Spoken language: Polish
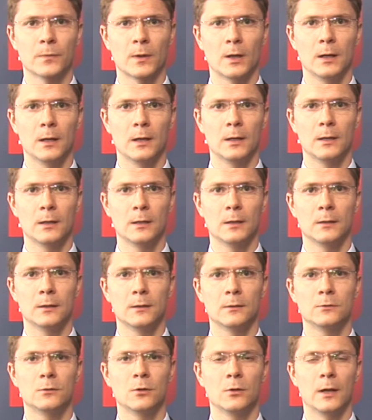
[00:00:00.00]

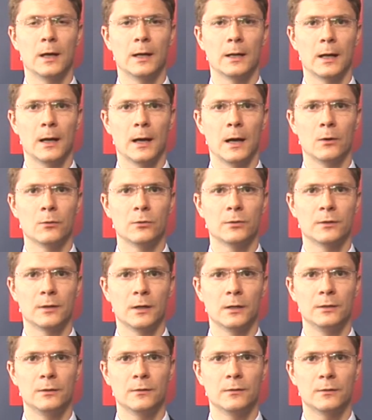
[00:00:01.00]
E, dolara
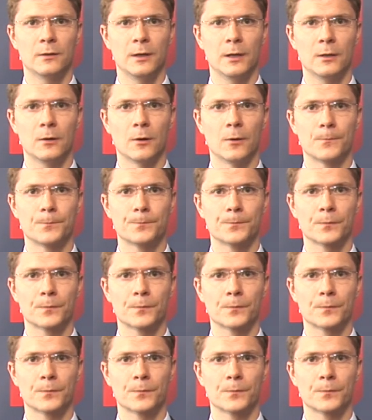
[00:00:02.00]
australijskiego.